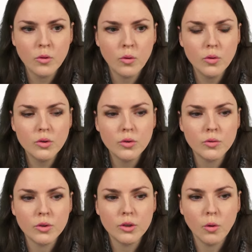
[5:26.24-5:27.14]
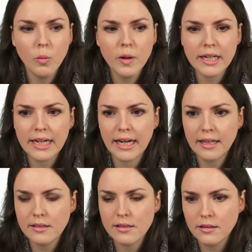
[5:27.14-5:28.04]
und für die obere
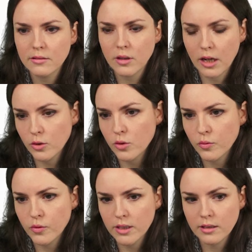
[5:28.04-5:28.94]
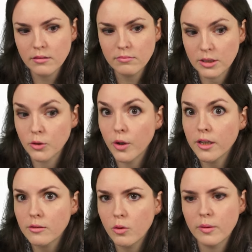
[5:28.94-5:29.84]
Grenze rauszufinden, die
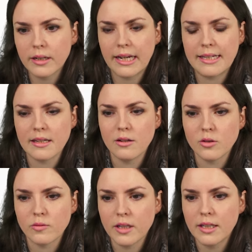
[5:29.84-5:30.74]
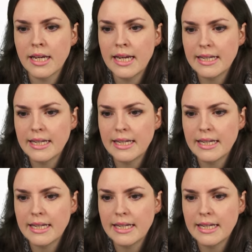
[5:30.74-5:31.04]
neue obere Grenze rauszufinden,